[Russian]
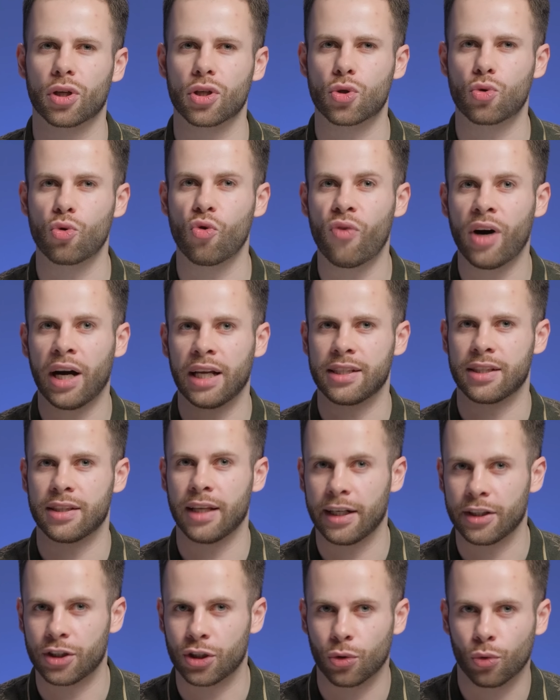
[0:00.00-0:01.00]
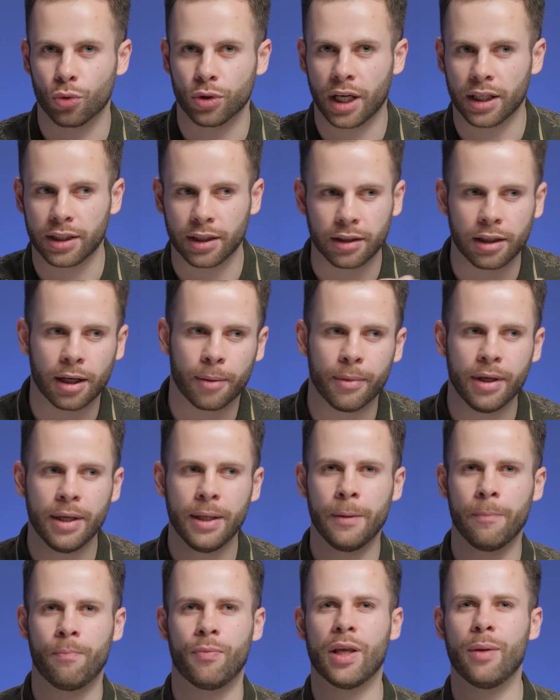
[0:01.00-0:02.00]
раздувать дальше куда-то там
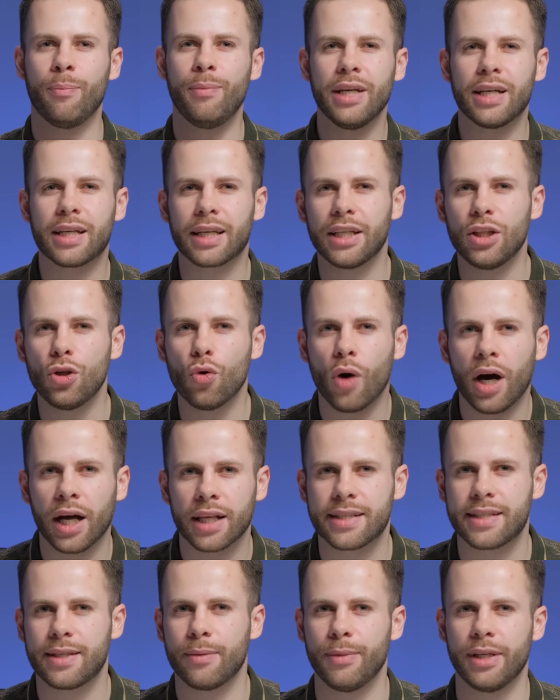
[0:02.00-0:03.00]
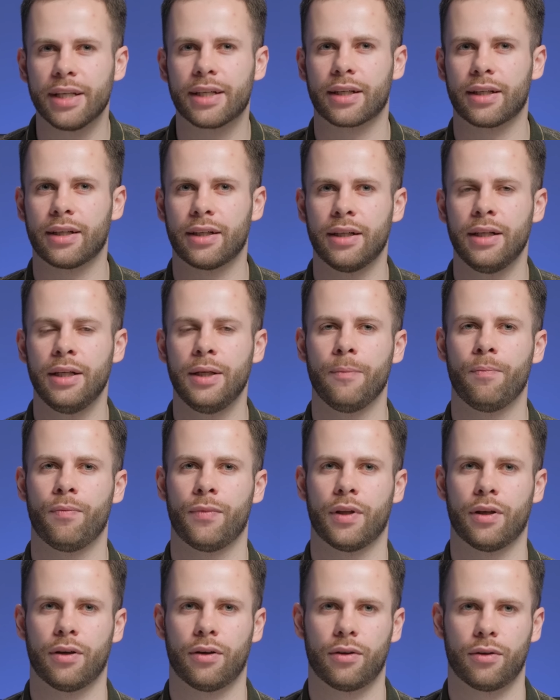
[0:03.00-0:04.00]
микро нюансы микро
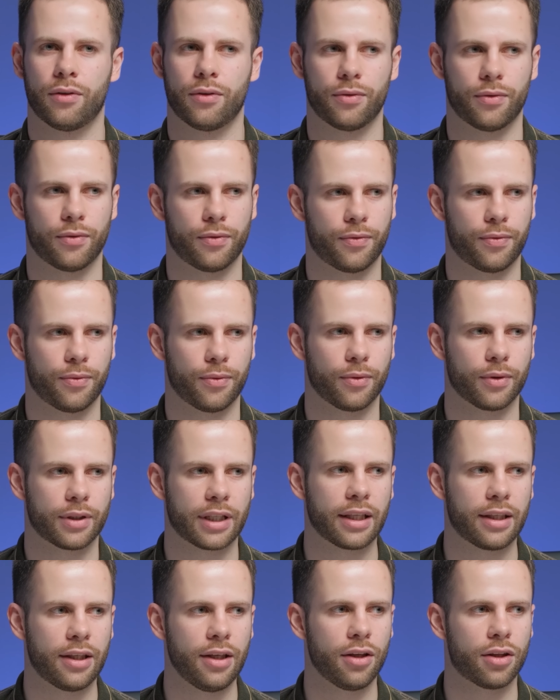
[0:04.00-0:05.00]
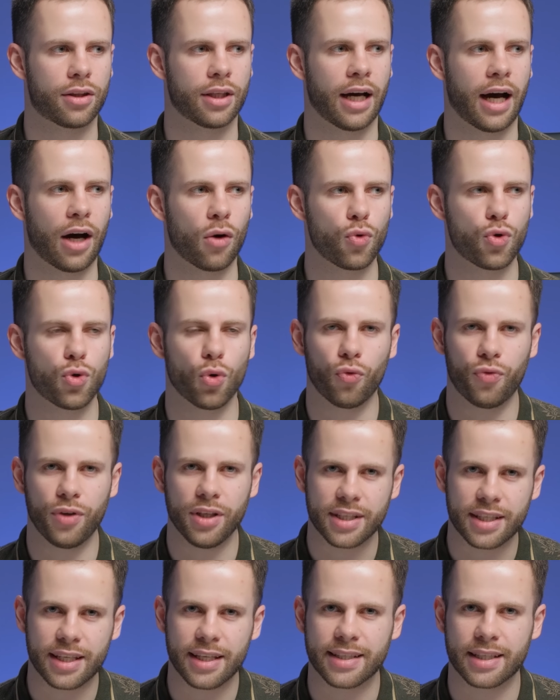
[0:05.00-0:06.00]
какие-то
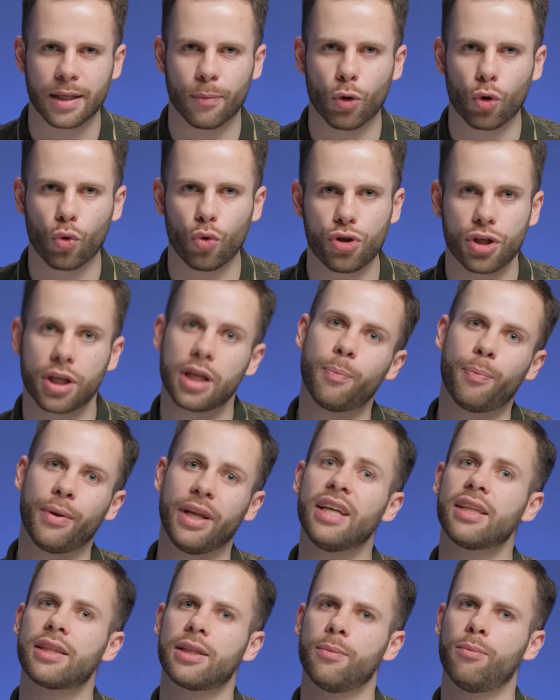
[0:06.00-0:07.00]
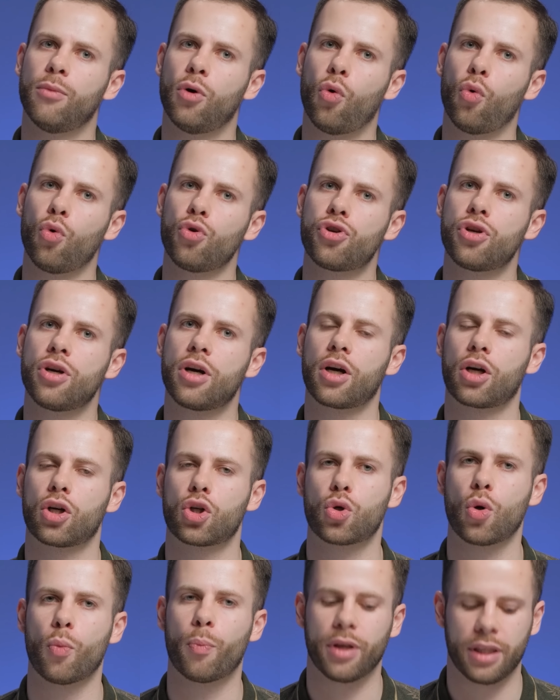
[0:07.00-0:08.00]
аудиофильские заморочки, при этом очень
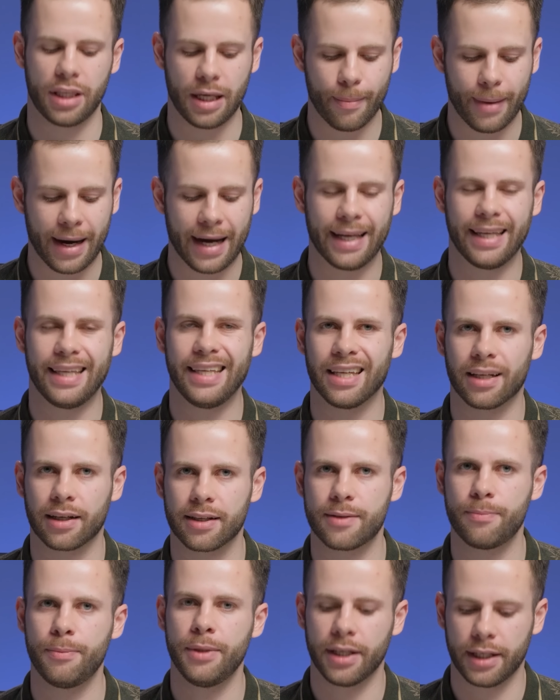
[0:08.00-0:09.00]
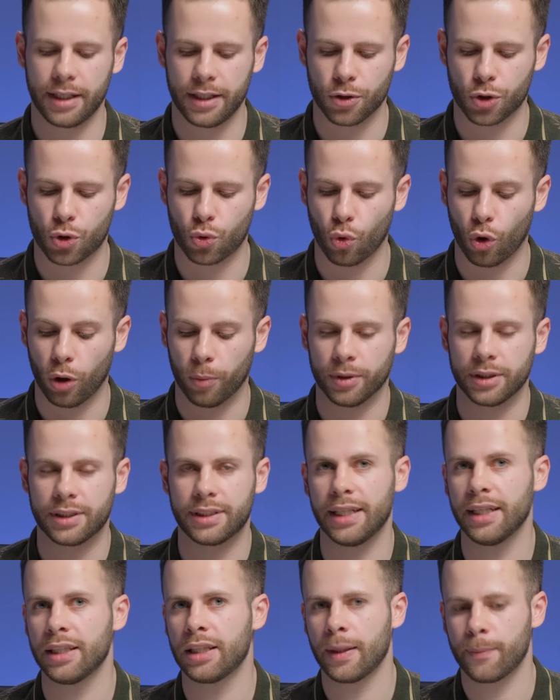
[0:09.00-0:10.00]
хорошо поднимая и размер, и
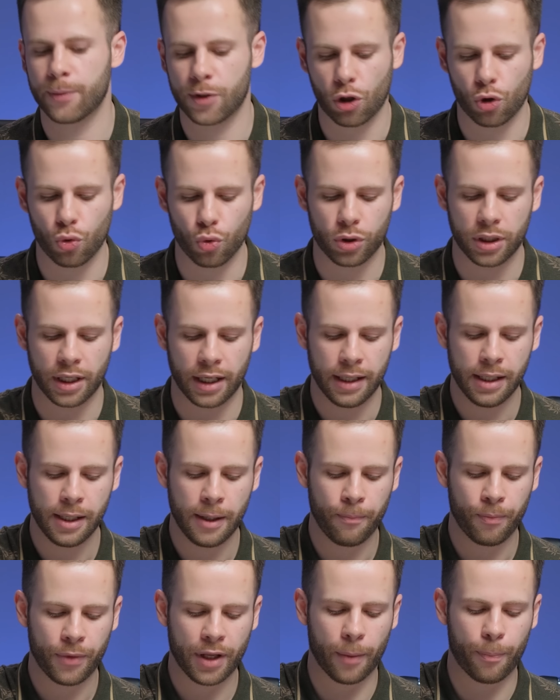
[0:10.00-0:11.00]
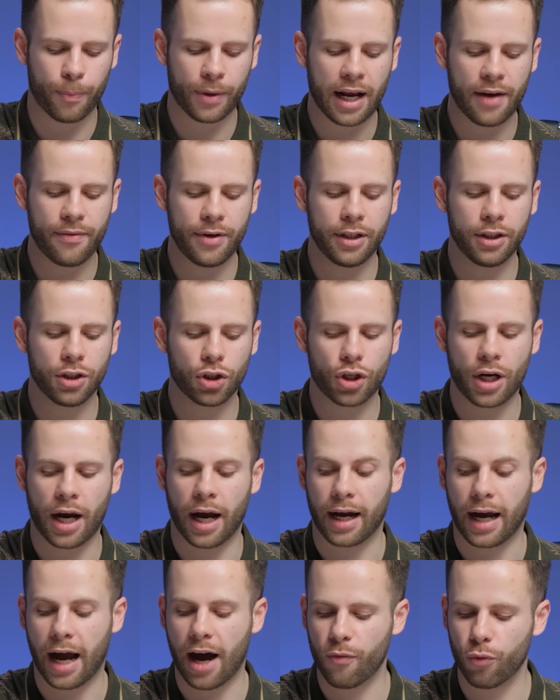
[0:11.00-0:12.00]
стоимость. Это абсолютно а, правильный
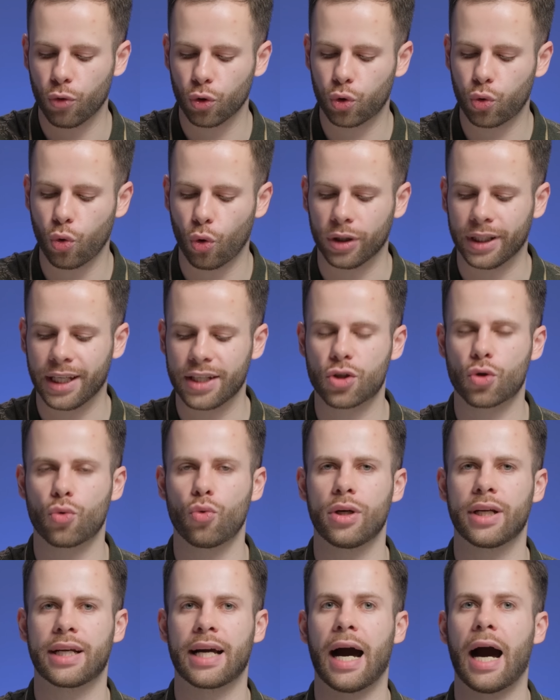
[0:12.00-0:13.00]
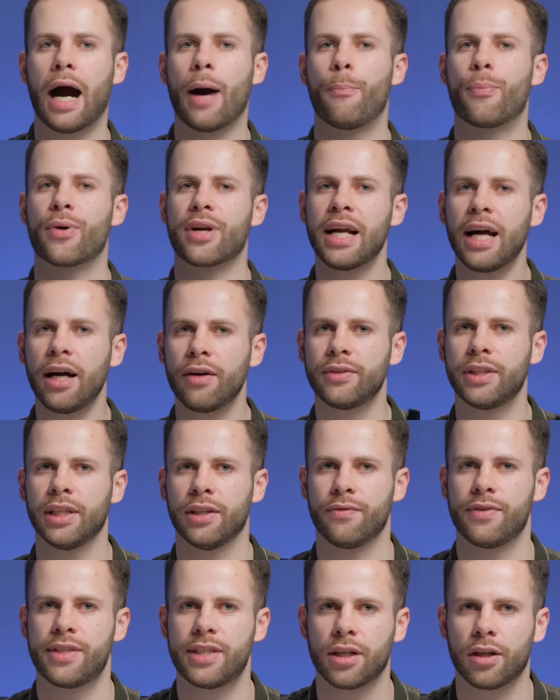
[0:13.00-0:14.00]
шаг. А вот то, насколько
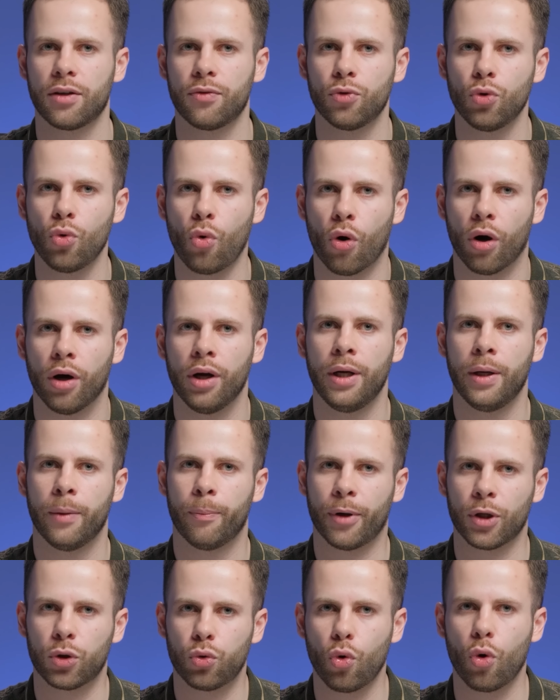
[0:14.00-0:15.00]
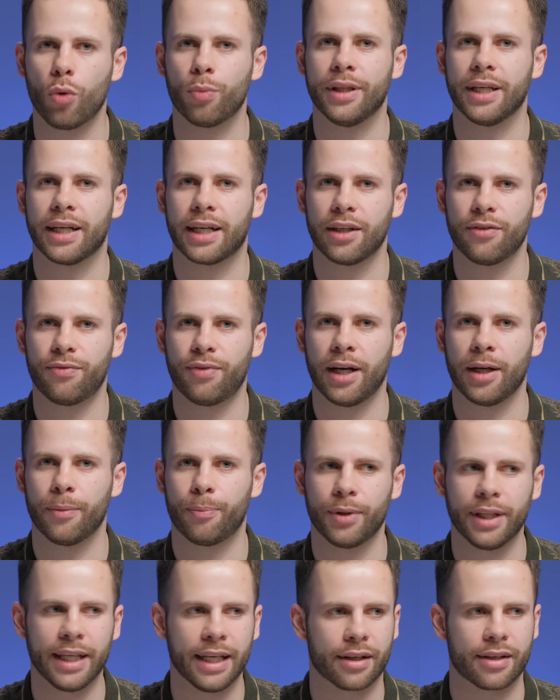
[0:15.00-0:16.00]
оправдан все равно подобный Hi-Fi
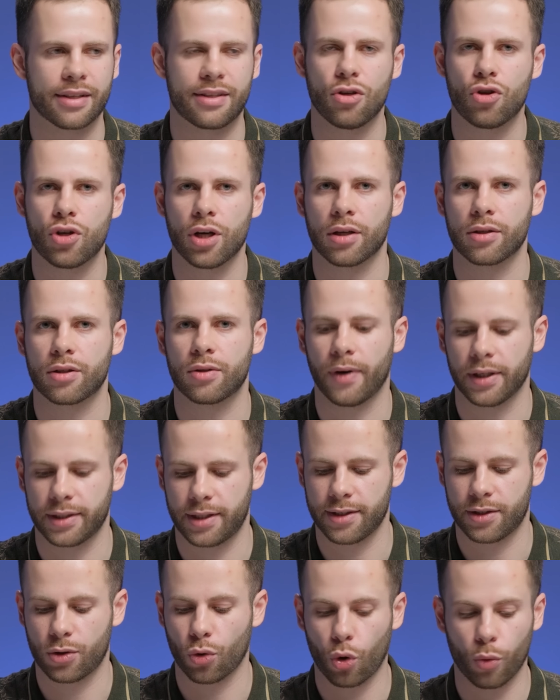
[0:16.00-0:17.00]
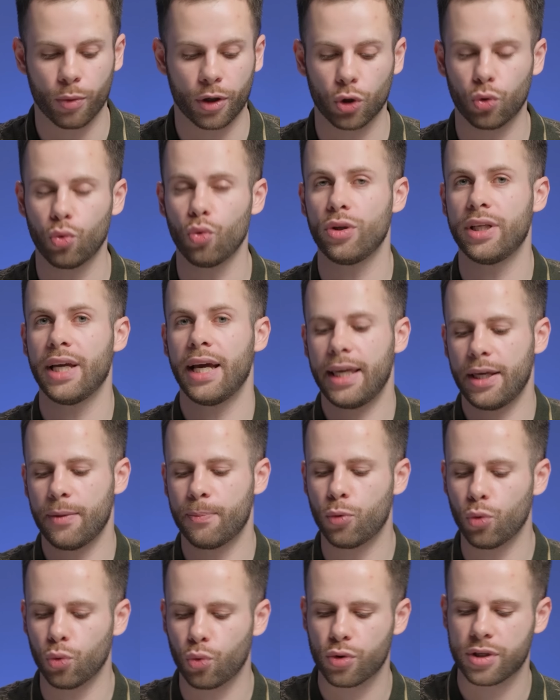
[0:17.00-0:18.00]
плеер сейчас в 2022 году, я и
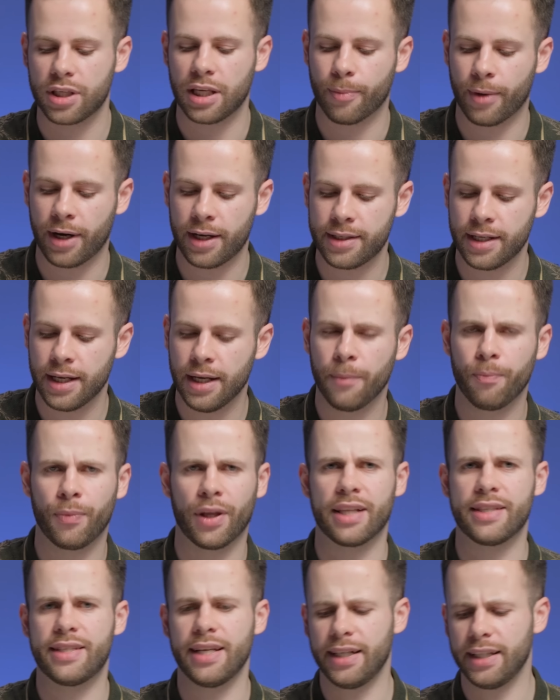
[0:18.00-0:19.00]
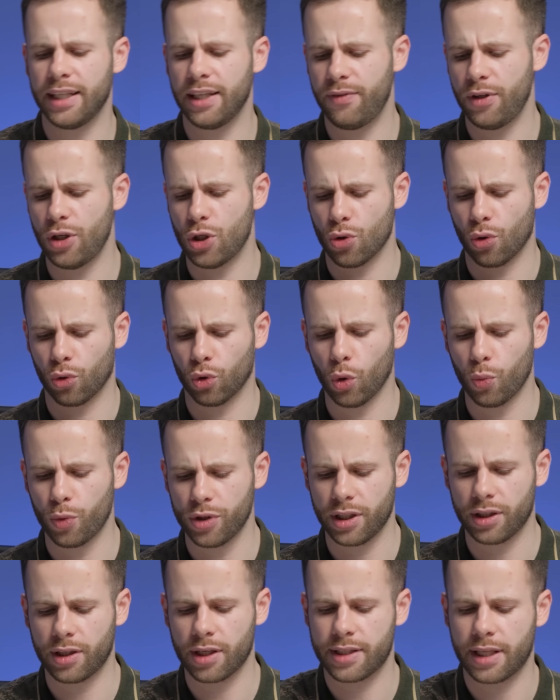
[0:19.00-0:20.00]
буду снимать отдельные видео. Но
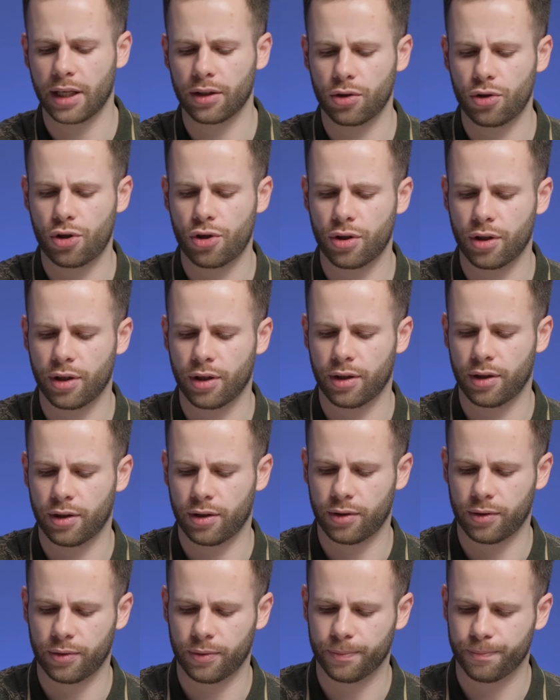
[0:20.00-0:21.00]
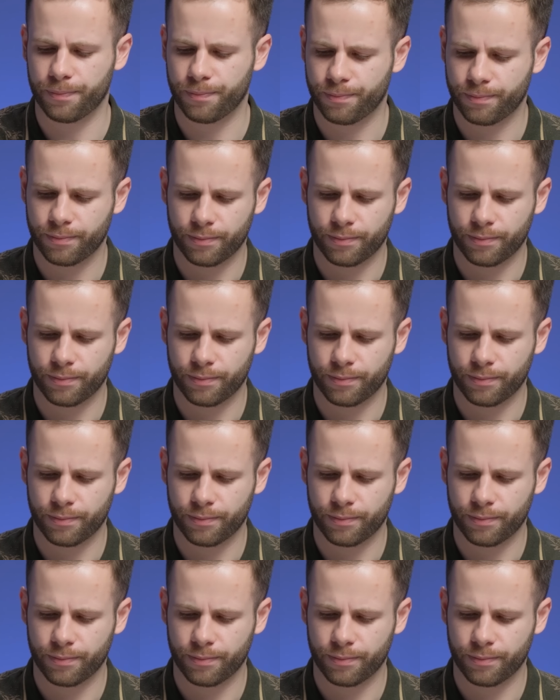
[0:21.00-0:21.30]
будет достаточно